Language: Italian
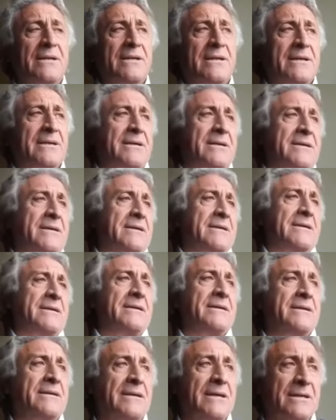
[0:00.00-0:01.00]

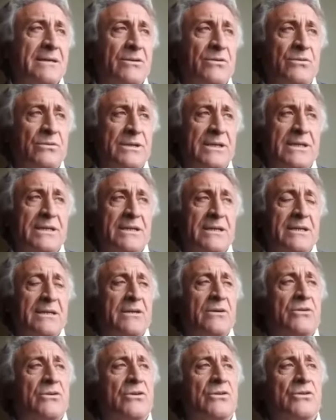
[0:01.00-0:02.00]
eh, alcuni
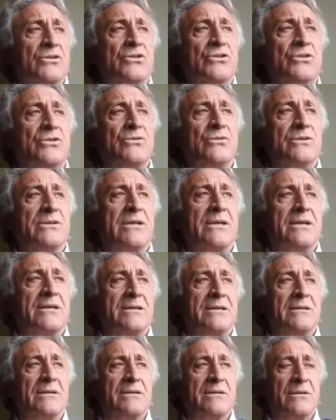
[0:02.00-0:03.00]
ne ho conosciuti
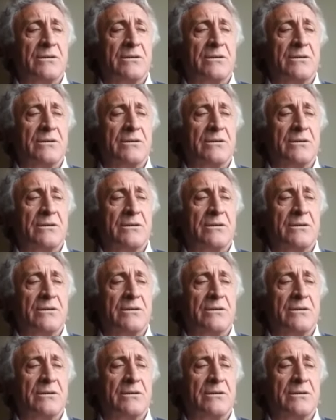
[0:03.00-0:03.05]
eh,